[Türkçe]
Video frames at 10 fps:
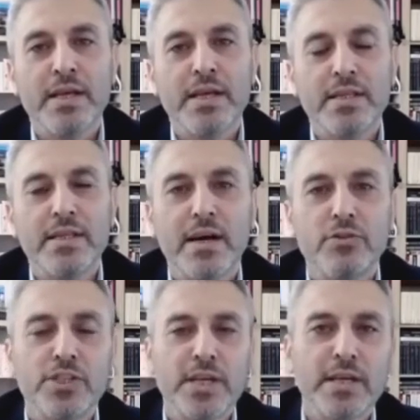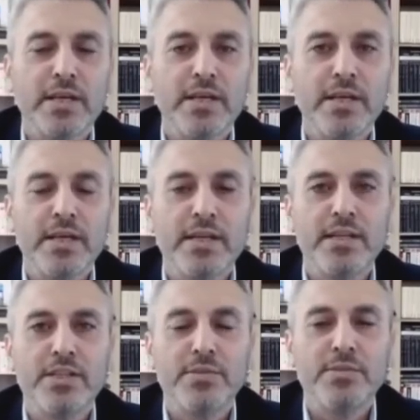Ee, daha önce e,
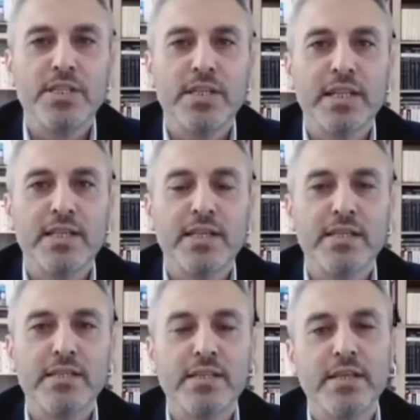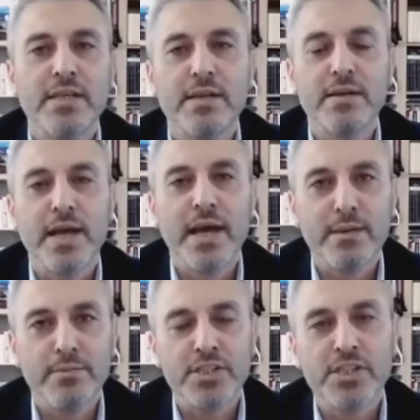girişim şirketlerinin e,
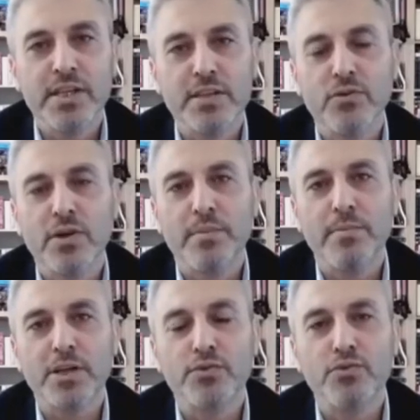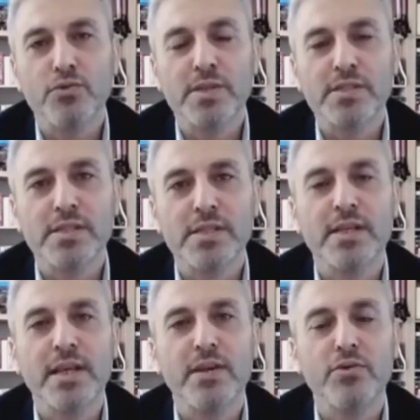eğer bir şirket olarak başvurulması
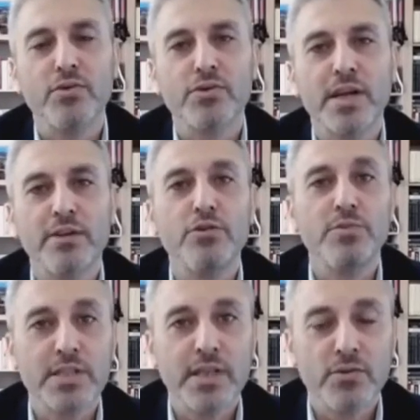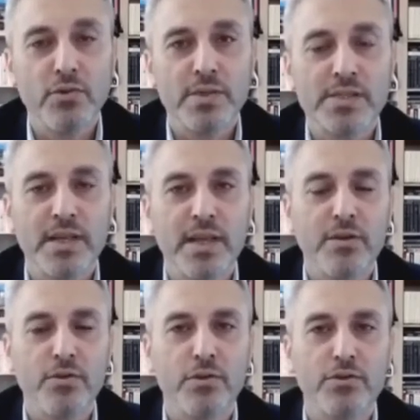gerekiyorsa anonim şirket olması
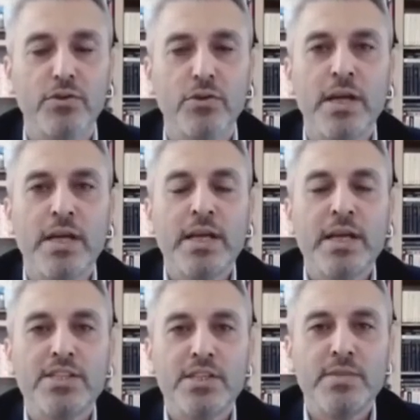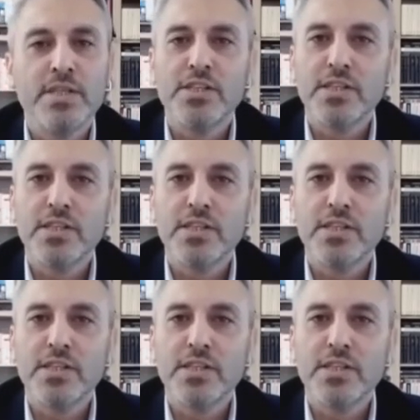gerekiyordu. Şimdi